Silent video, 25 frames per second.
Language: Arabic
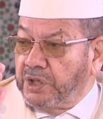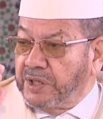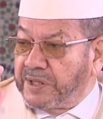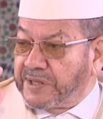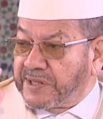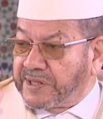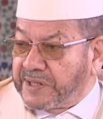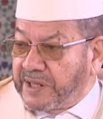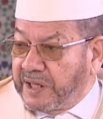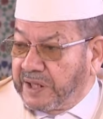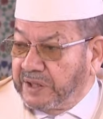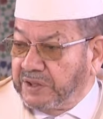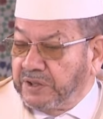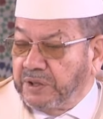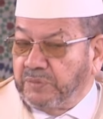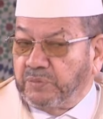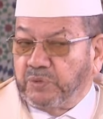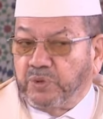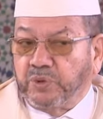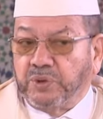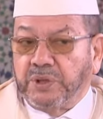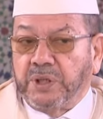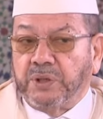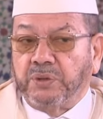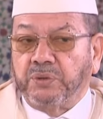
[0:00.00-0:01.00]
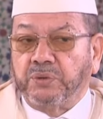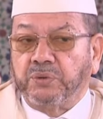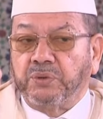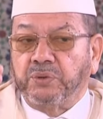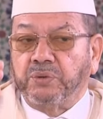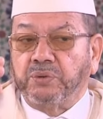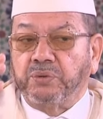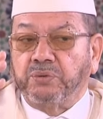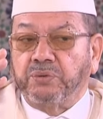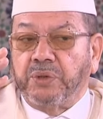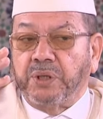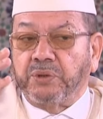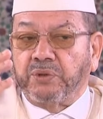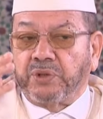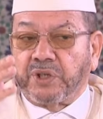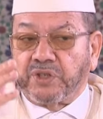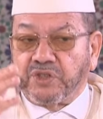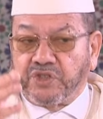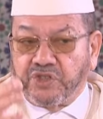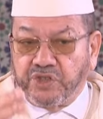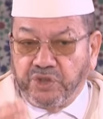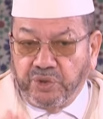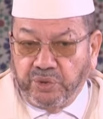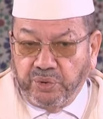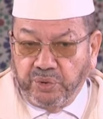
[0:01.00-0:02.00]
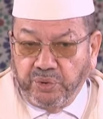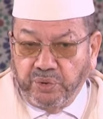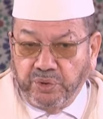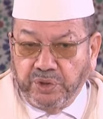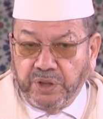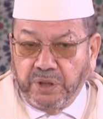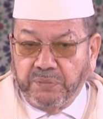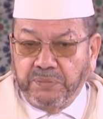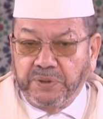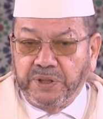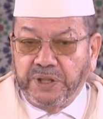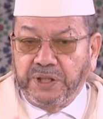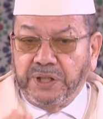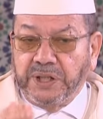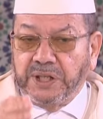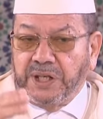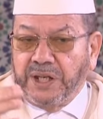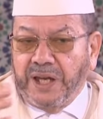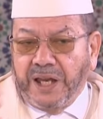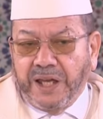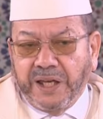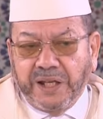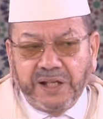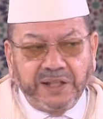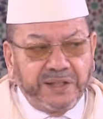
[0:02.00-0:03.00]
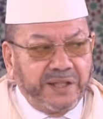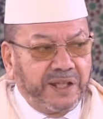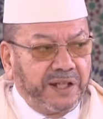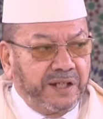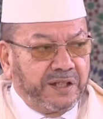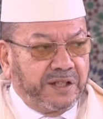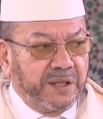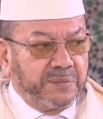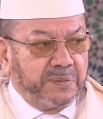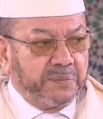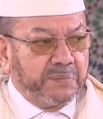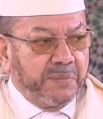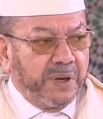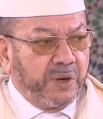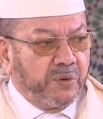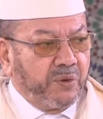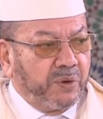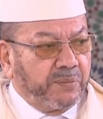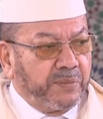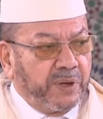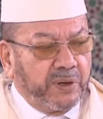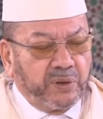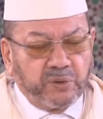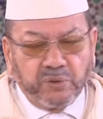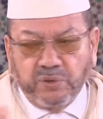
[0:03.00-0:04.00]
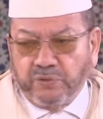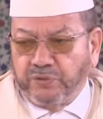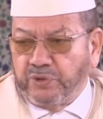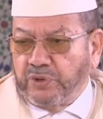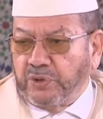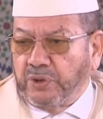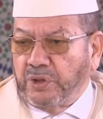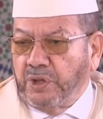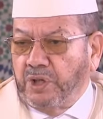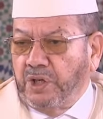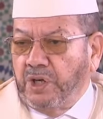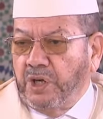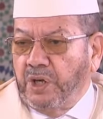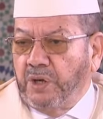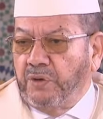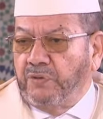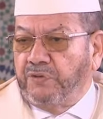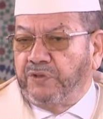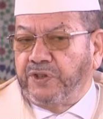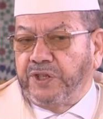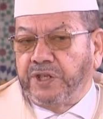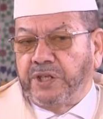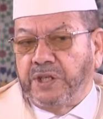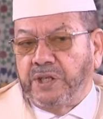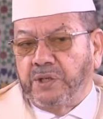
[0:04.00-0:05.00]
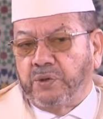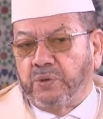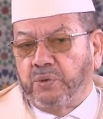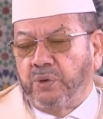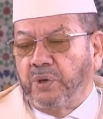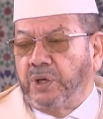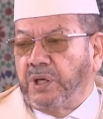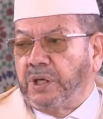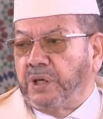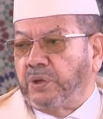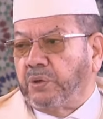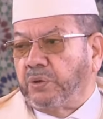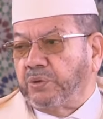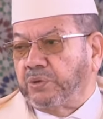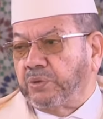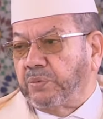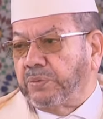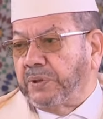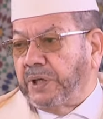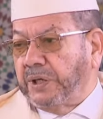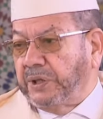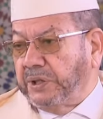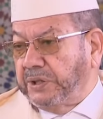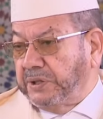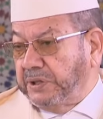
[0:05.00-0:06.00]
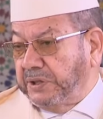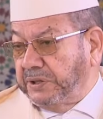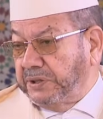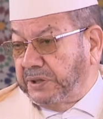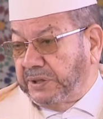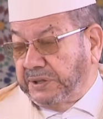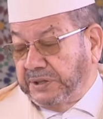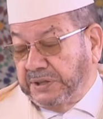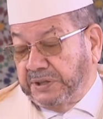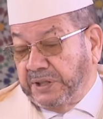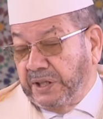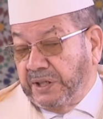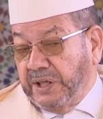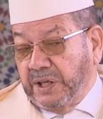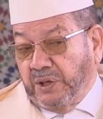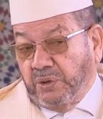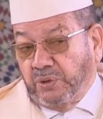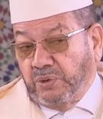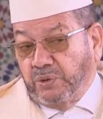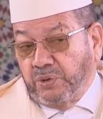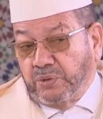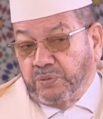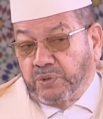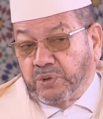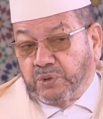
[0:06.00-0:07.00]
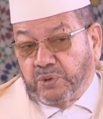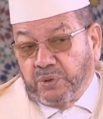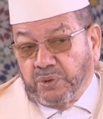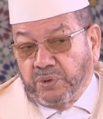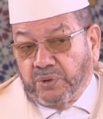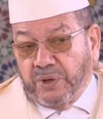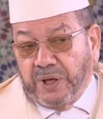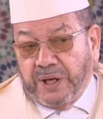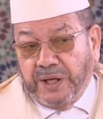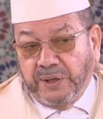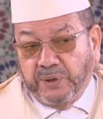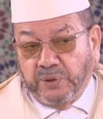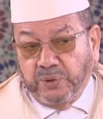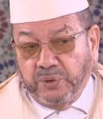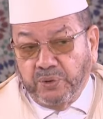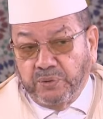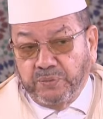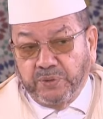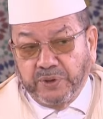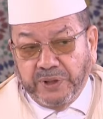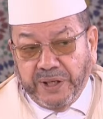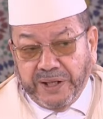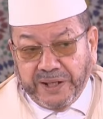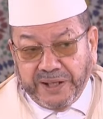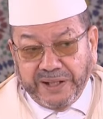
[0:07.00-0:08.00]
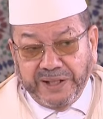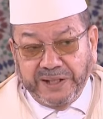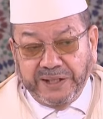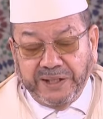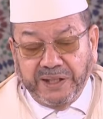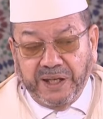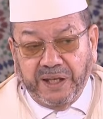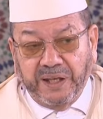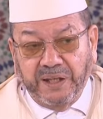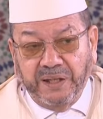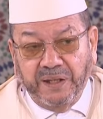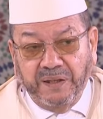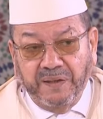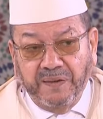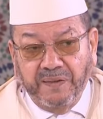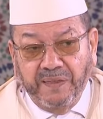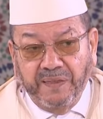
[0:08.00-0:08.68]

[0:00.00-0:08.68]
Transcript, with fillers: ويستخدمونه ويرجحون به إلى غير ذلك مما هو معروف في كل كتب احنا عندنا علوم كلها علوم عقلية